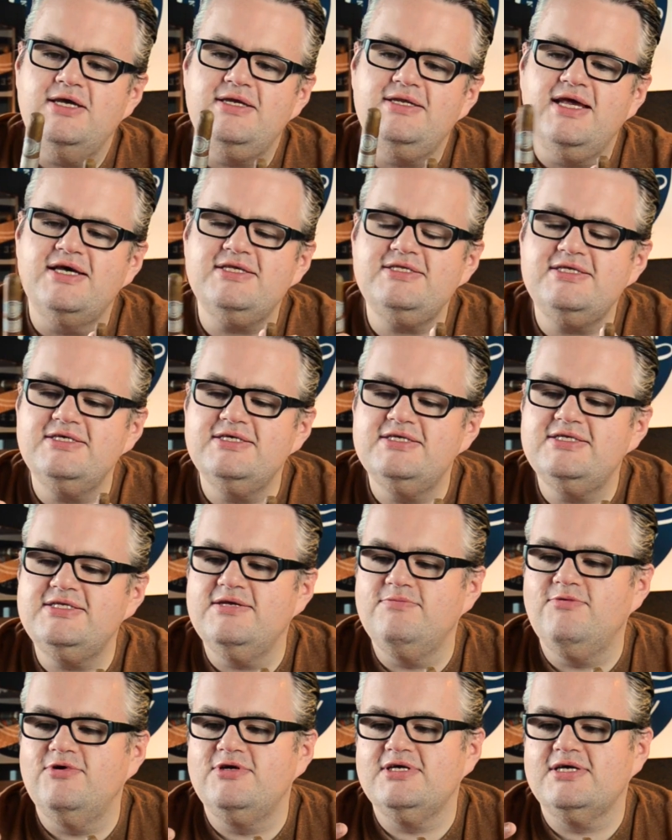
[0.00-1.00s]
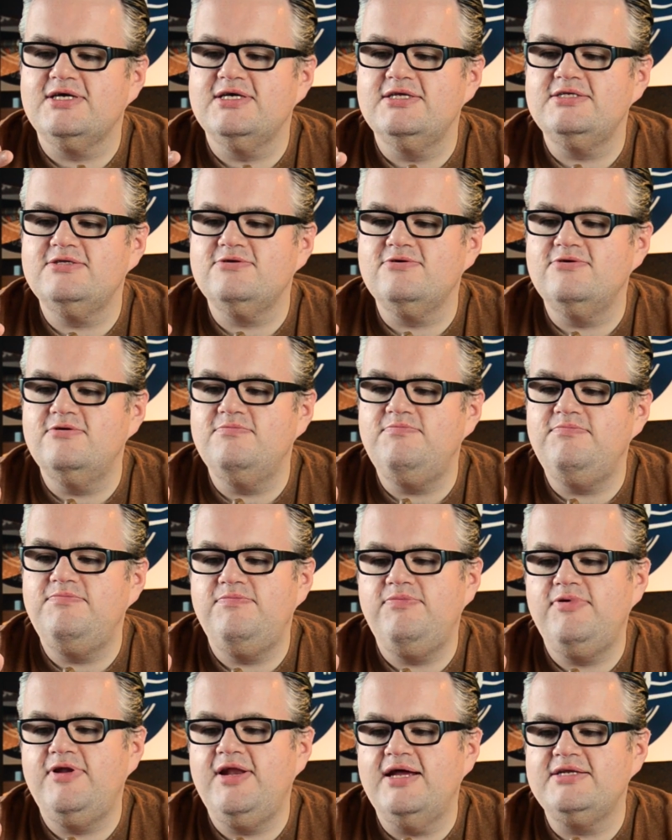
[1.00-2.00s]
Das hier ist die Monte Cristo
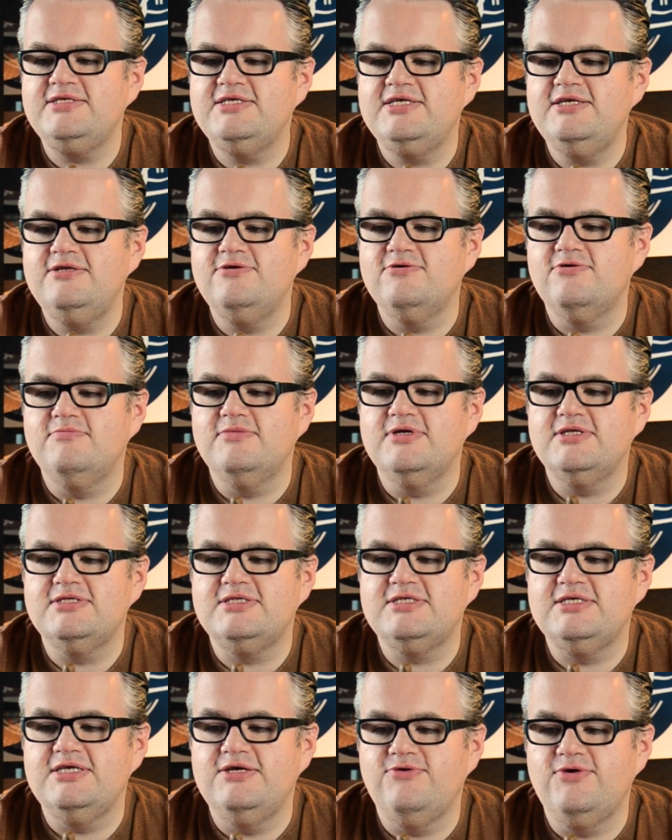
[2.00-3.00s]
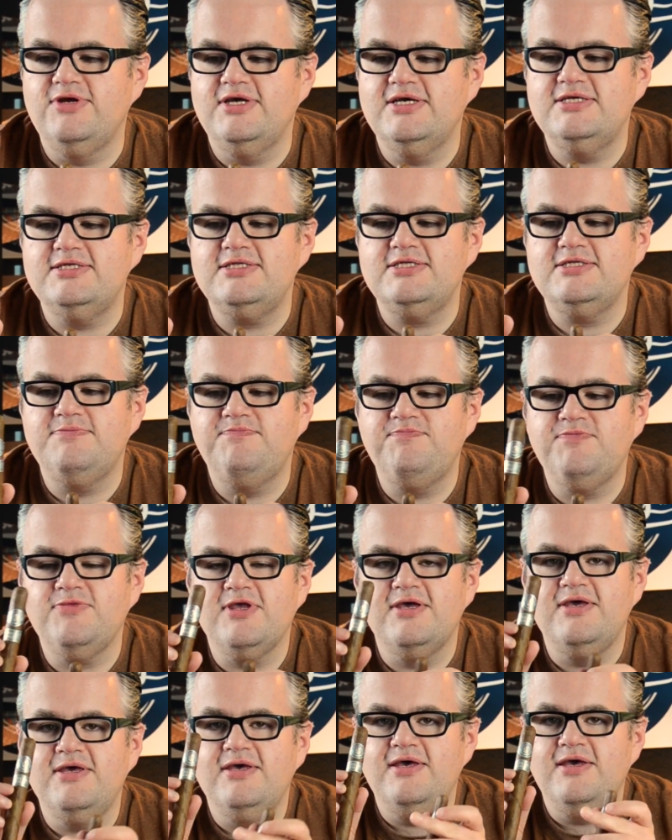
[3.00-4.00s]
Platinum Series
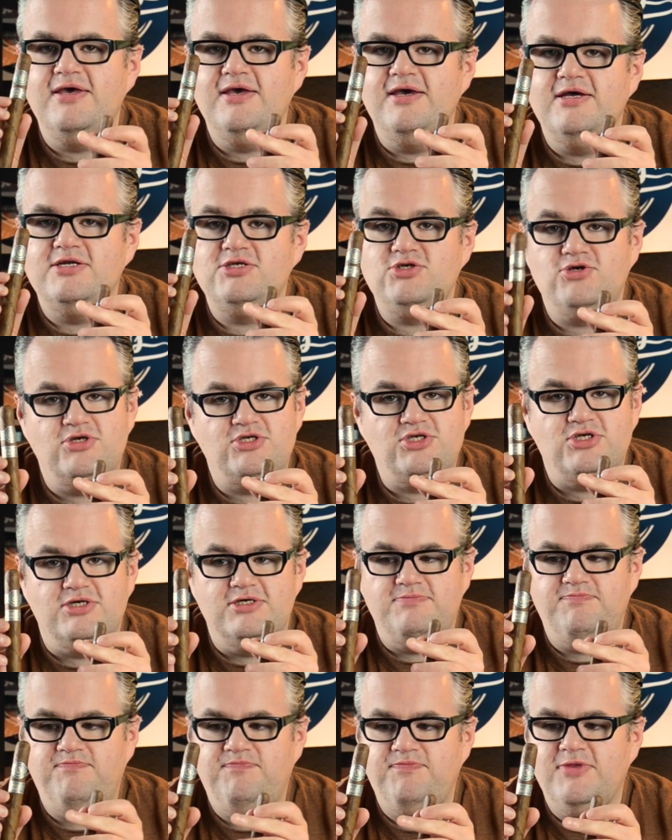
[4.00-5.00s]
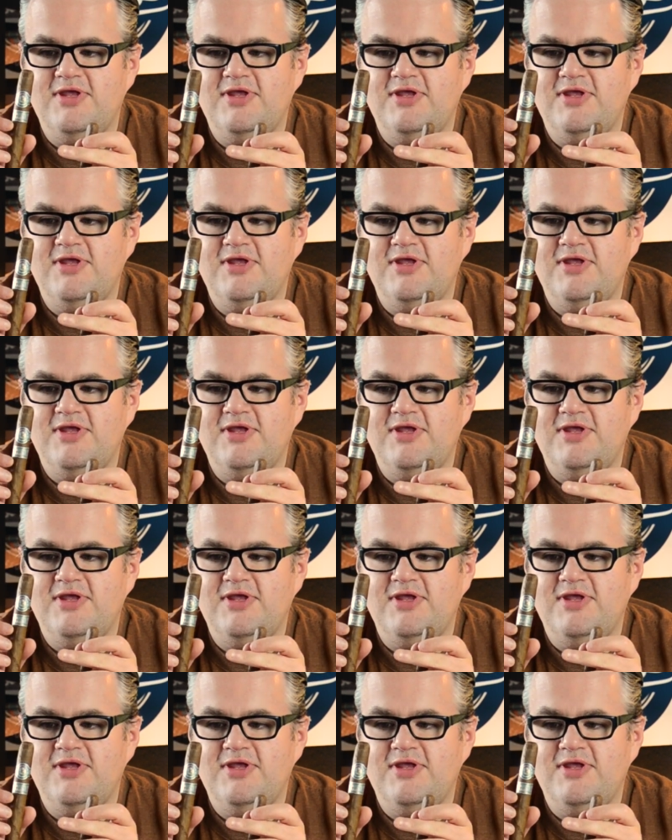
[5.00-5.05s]
Churchill.